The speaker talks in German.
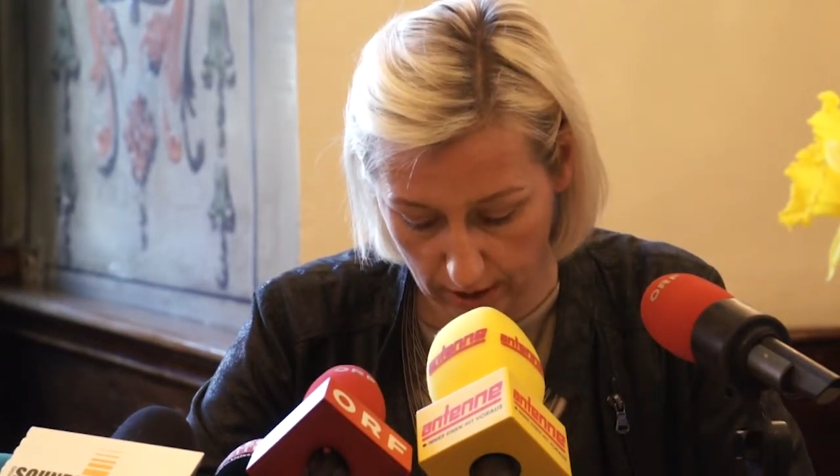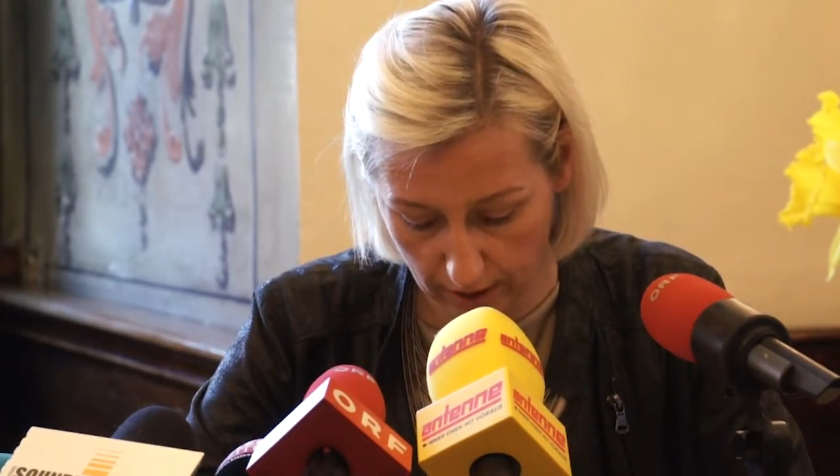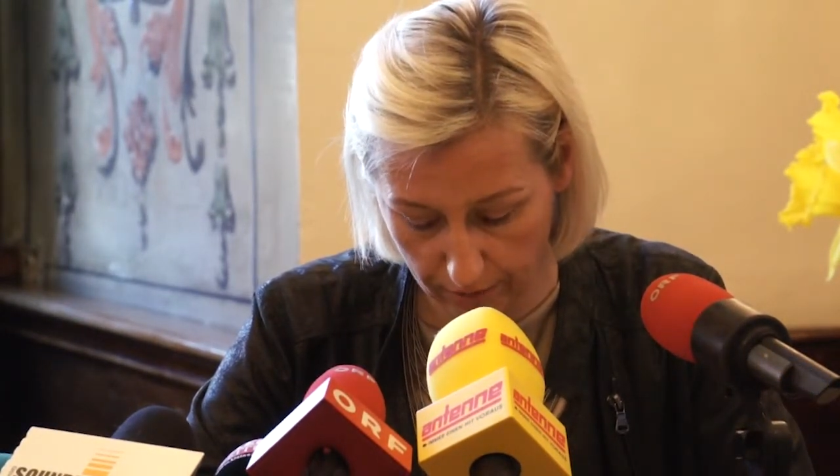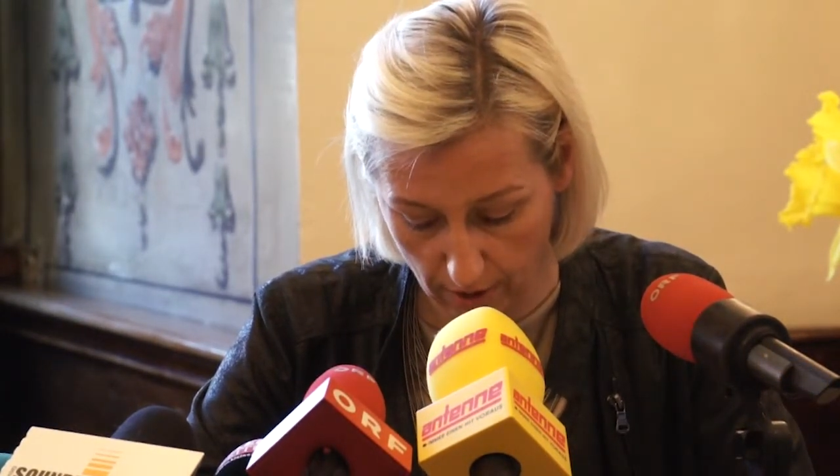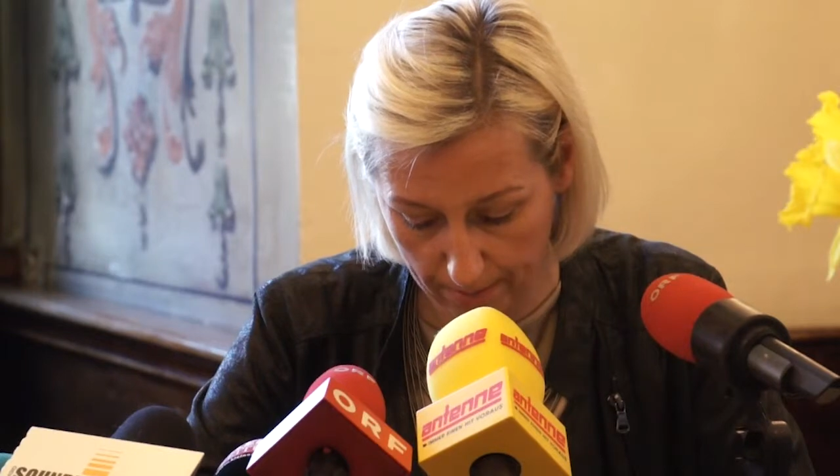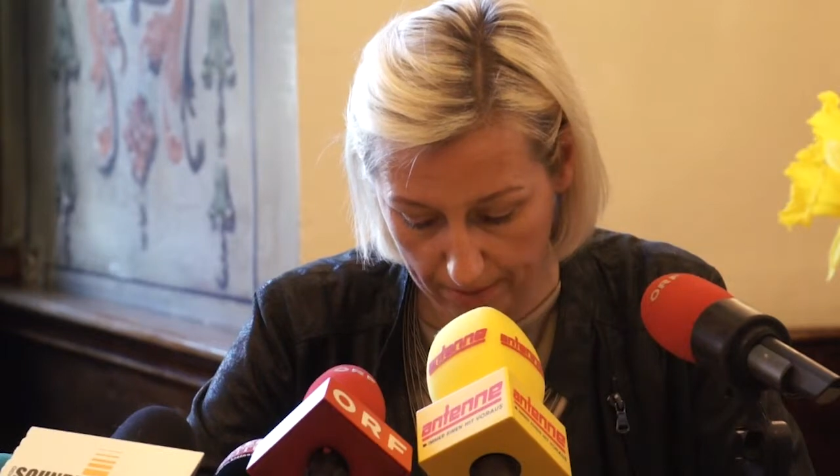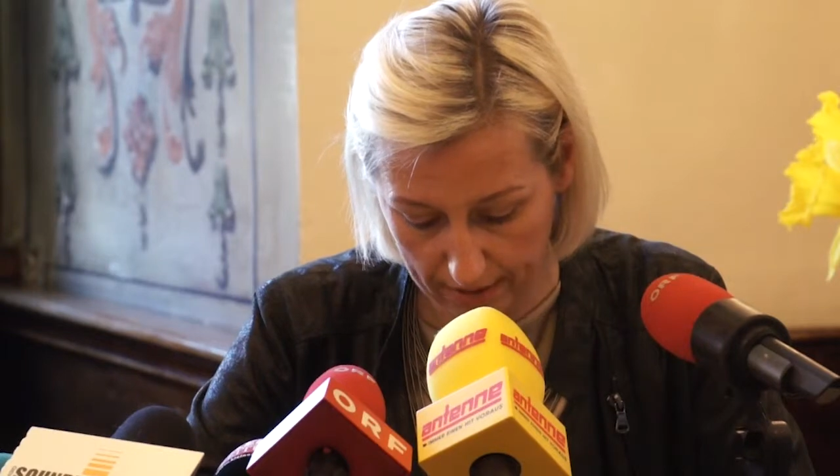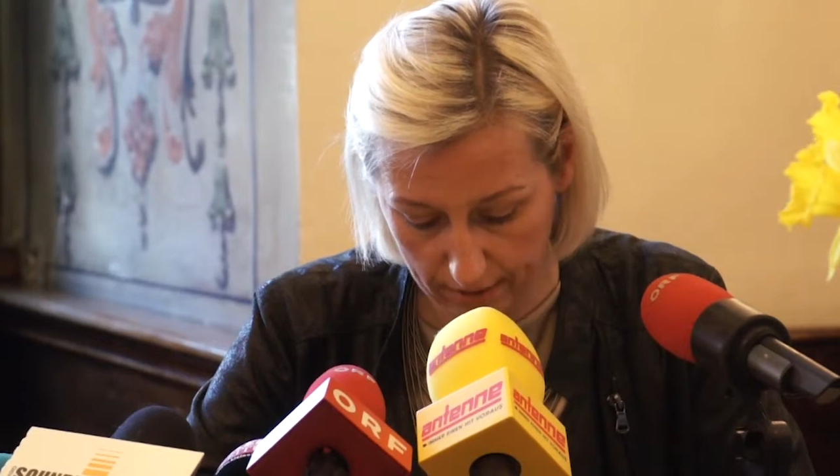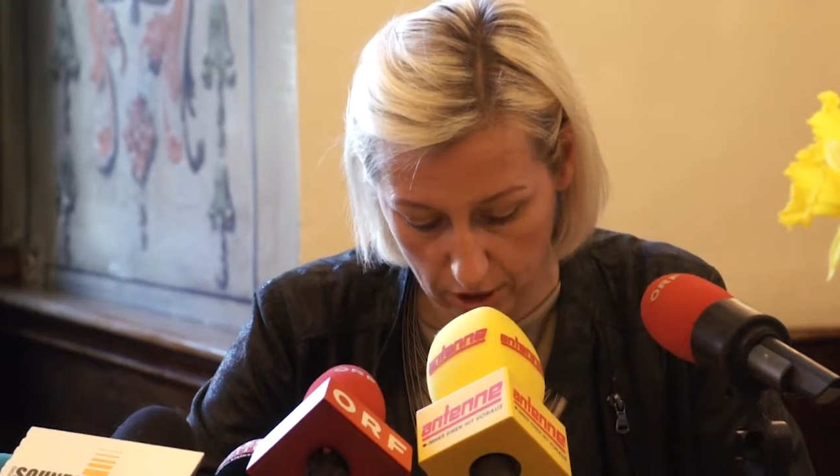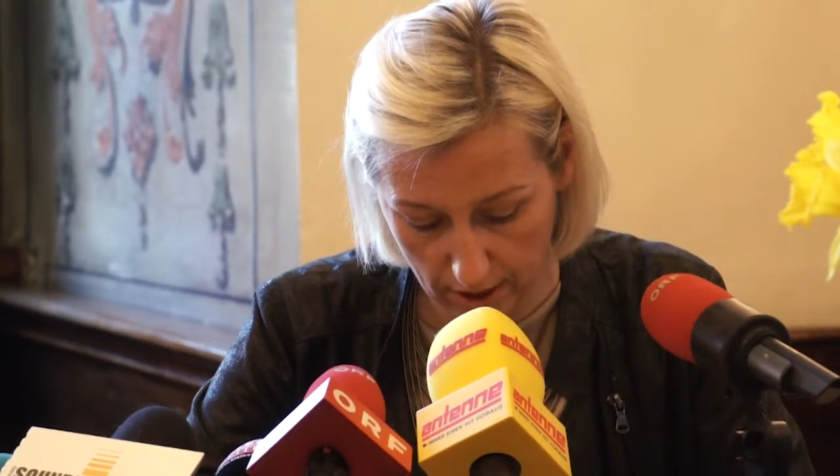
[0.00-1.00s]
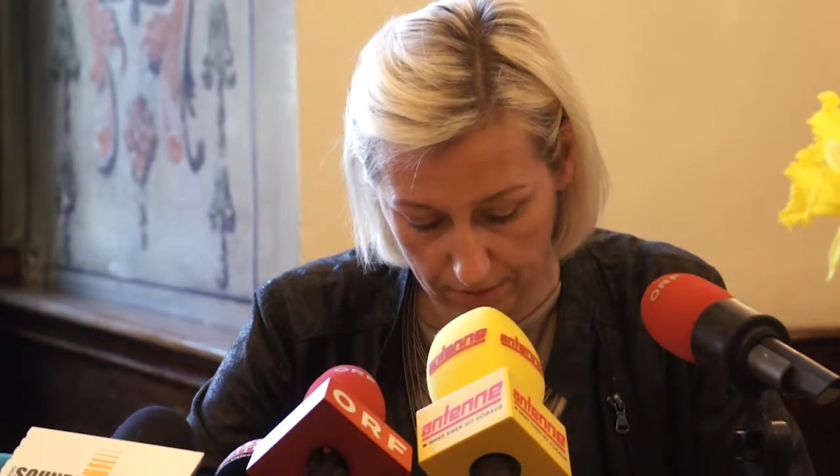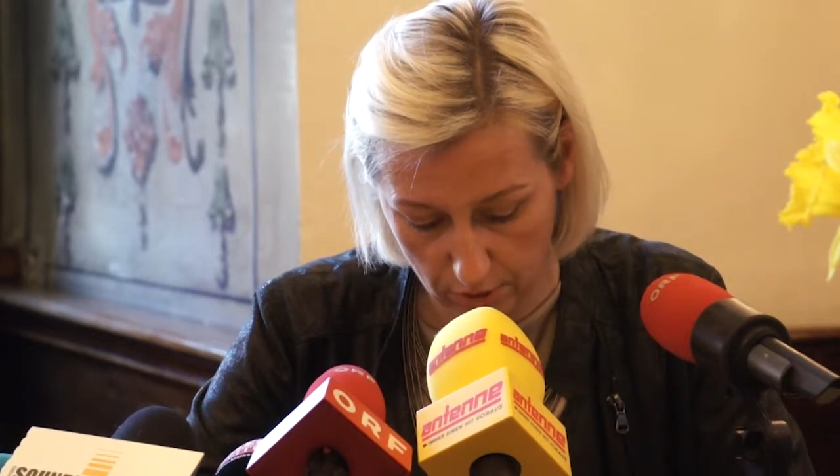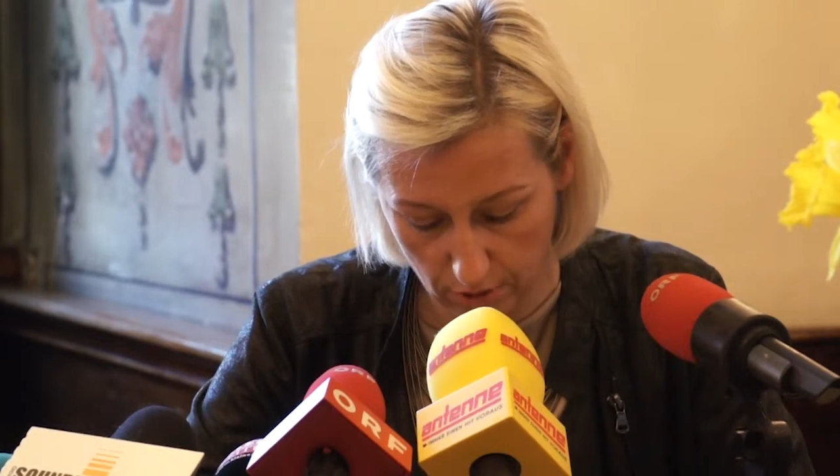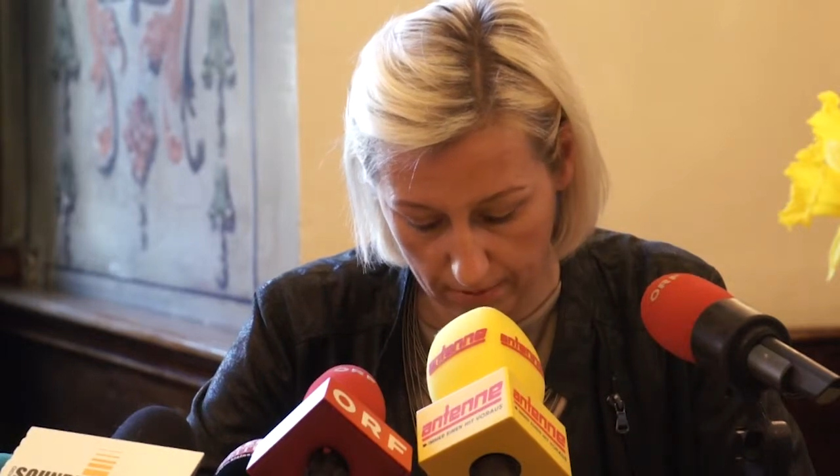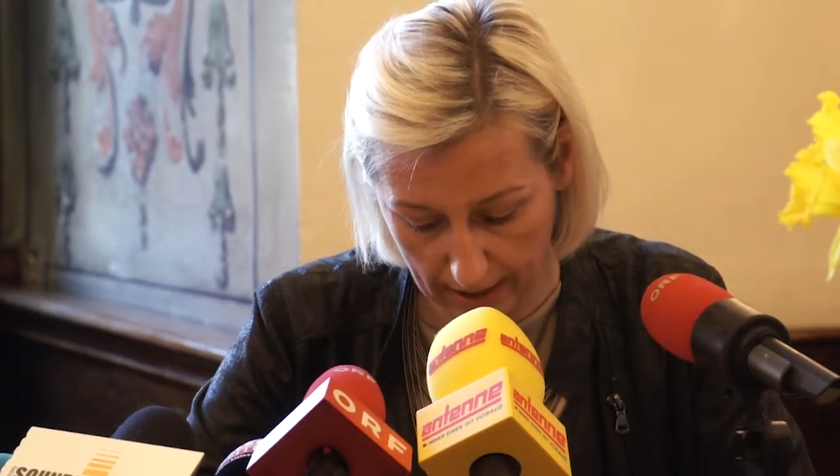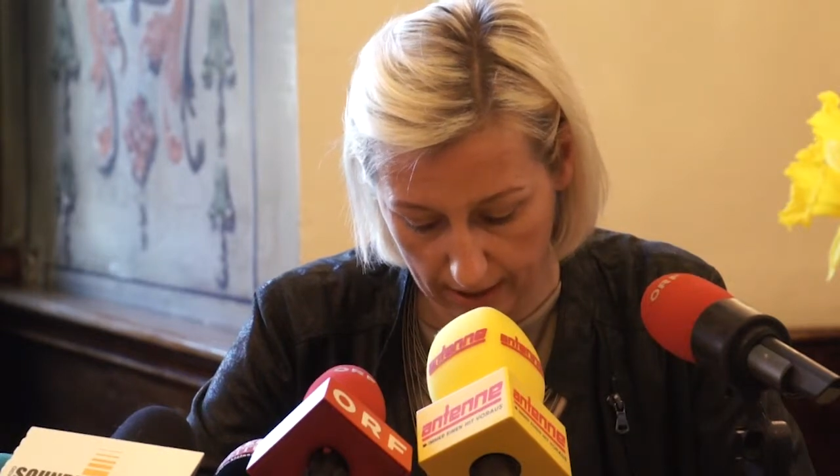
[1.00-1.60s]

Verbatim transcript: der Reformpartnerschaft zu